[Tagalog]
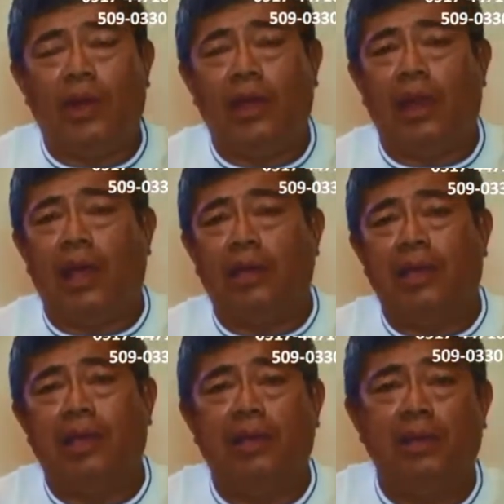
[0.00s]
ko ay
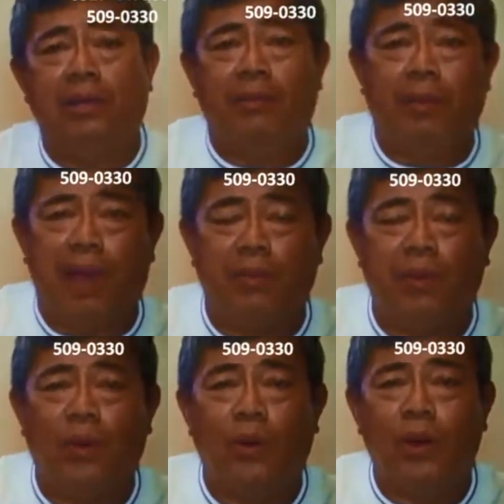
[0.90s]
laging
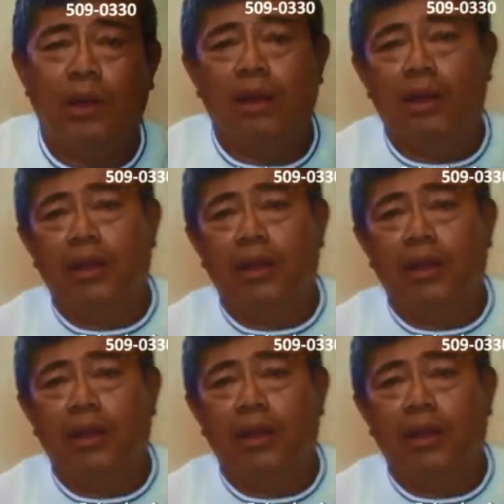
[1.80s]
Bible,